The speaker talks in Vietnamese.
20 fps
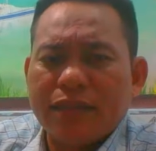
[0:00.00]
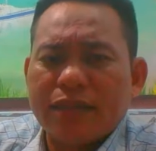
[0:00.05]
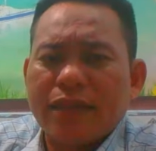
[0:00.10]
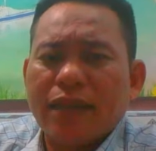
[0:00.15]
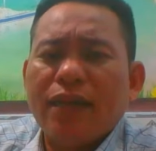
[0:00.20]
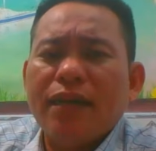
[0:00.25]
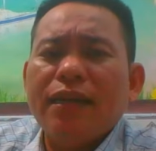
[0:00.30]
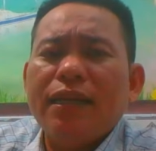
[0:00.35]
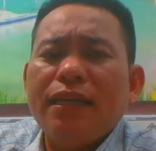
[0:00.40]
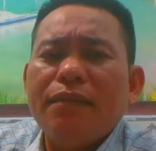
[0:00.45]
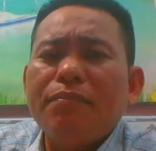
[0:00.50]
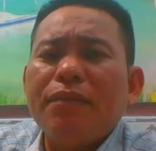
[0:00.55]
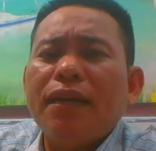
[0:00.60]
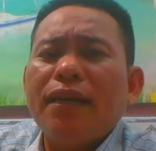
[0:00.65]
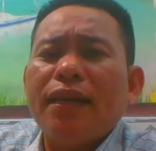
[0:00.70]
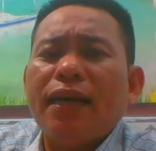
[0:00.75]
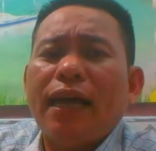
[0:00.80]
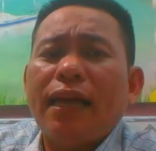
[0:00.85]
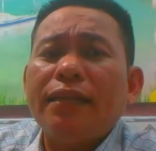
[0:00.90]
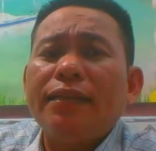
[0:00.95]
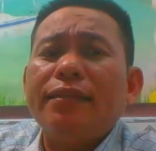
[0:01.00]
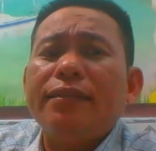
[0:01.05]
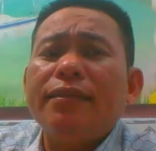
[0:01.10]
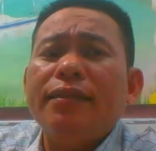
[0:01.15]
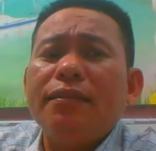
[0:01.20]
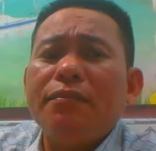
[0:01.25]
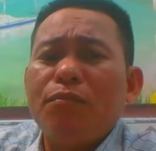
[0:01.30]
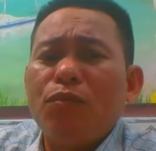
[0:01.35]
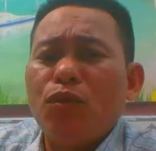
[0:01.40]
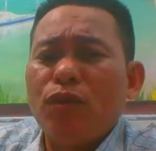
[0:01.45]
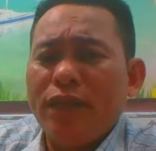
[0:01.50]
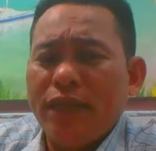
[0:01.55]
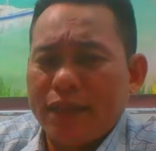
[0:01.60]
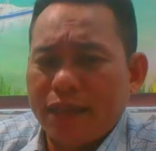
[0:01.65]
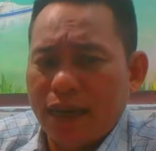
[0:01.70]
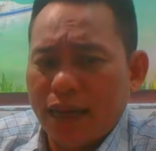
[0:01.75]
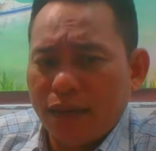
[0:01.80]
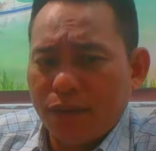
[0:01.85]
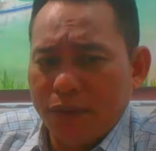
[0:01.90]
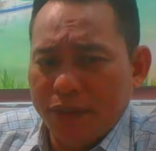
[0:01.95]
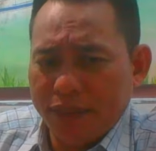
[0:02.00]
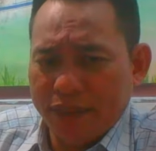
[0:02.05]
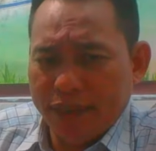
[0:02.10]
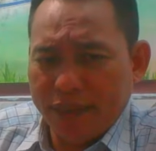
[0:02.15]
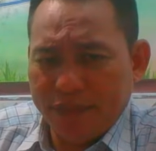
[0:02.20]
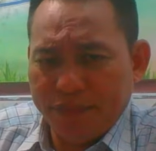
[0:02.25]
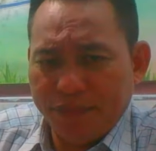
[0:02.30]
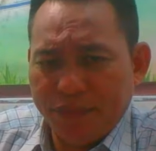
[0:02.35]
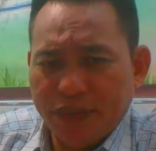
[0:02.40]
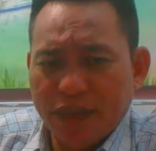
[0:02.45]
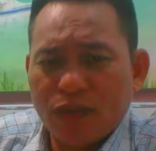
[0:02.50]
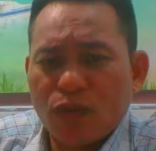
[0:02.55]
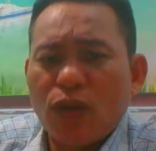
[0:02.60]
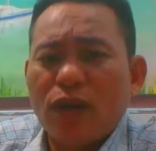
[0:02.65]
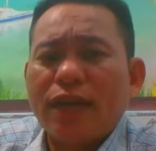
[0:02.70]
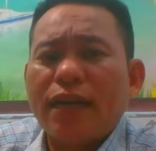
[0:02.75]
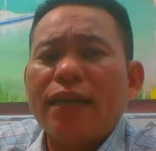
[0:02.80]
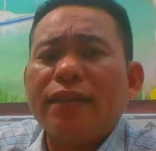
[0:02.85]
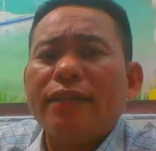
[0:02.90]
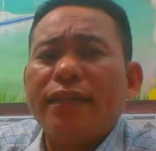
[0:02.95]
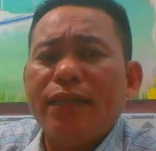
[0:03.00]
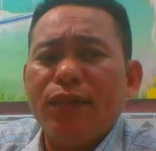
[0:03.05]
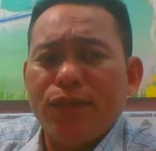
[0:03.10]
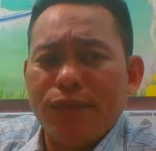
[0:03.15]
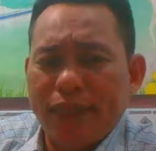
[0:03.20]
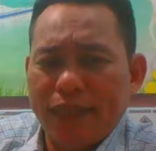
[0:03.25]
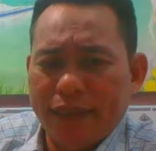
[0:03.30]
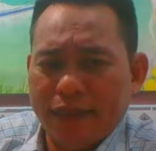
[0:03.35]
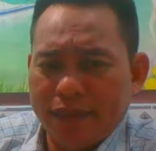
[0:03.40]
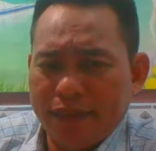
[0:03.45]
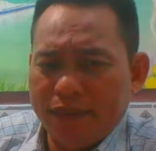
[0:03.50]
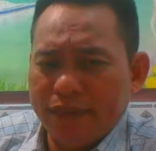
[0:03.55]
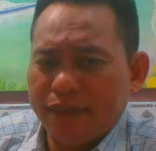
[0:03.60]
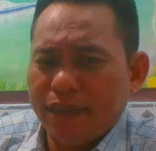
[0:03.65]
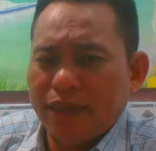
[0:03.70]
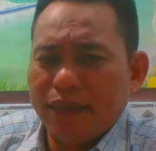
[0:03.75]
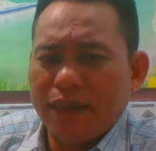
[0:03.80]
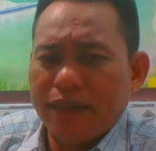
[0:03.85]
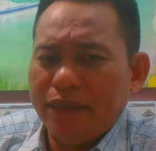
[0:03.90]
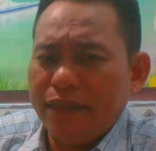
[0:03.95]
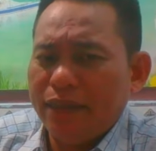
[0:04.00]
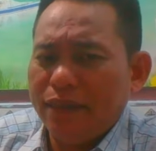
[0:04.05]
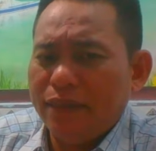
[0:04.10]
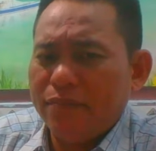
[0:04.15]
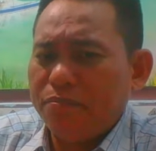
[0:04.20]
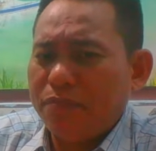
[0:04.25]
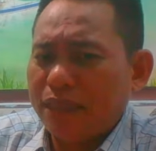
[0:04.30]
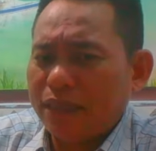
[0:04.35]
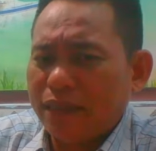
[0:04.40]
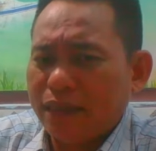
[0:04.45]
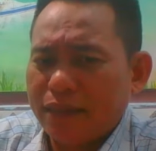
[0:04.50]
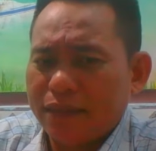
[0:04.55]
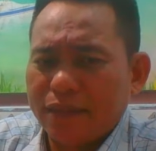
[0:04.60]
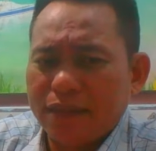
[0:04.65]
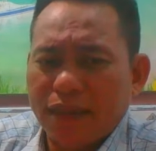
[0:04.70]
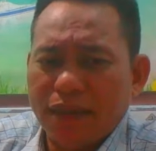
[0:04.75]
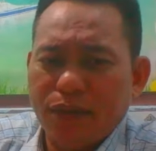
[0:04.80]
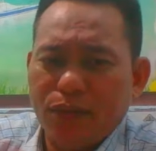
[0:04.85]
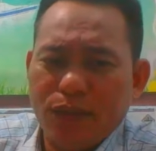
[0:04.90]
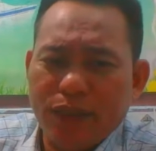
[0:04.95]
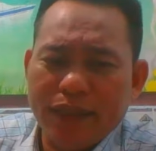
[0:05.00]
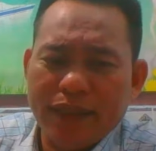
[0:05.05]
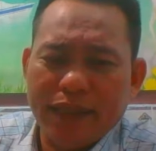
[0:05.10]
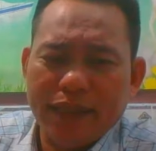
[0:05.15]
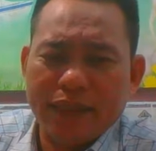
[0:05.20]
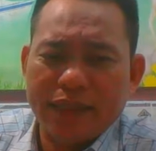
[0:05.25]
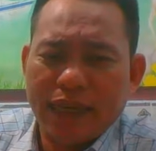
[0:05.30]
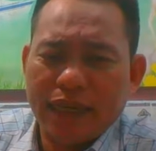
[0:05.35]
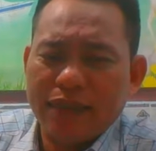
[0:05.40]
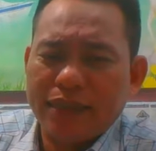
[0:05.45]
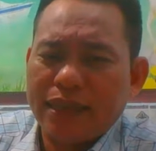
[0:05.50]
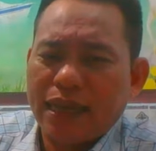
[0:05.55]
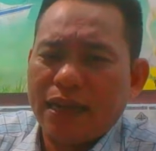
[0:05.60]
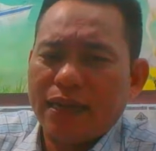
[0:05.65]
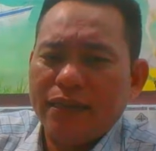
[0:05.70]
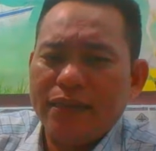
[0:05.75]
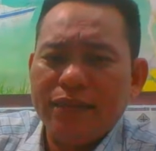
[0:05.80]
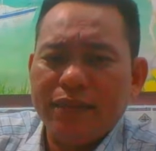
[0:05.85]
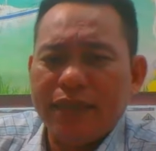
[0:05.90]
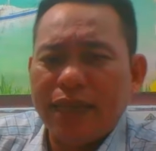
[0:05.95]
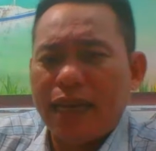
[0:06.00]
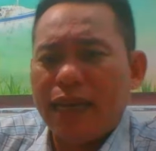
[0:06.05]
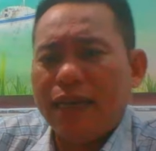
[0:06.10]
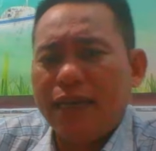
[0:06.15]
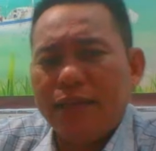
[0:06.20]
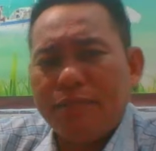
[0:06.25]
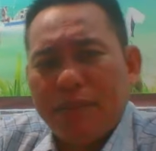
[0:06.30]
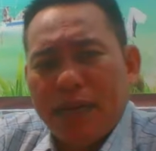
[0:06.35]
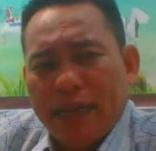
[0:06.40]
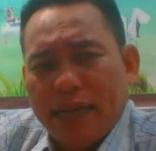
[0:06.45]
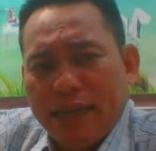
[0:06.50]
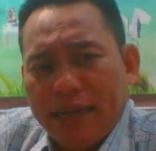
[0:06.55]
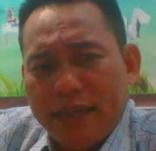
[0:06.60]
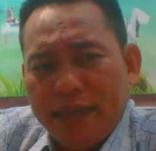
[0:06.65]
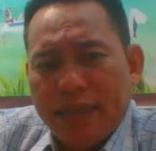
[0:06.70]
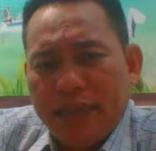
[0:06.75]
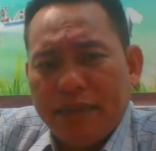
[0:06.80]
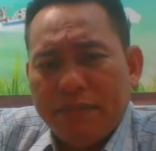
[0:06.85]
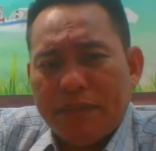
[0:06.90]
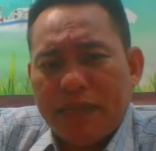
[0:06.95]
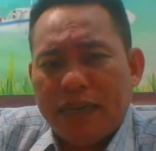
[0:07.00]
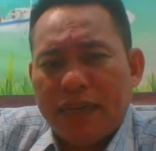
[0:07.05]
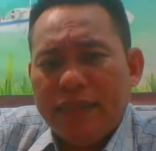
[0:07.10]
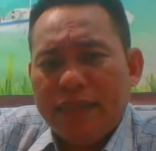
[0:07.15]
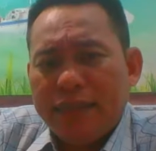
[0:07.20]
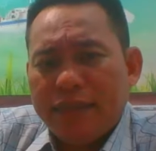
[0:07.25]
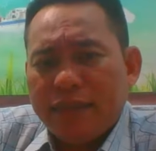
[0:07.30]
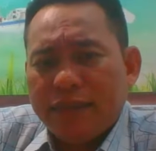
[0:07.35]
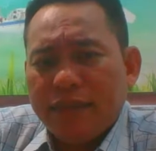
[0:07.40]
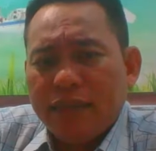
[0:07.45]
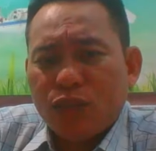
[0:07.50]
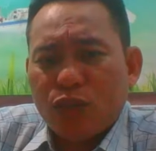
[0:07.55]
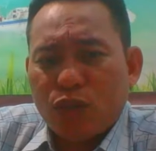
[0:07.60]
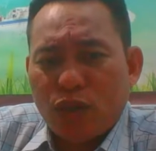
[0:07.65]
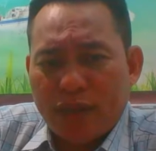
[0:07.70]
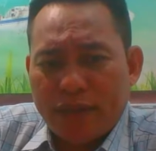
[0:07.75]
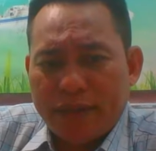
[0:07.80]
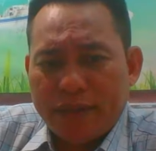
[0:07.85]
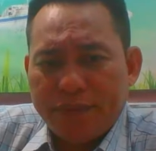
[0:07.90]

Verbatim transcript: thời điểm đây là anh chưa mua được đất quý vị còn đang thiếu tiền nó chợ lên mà thật sự quý vị sẵn sàng đưa cha đưa mẹ lên để mà lấy sự thương xót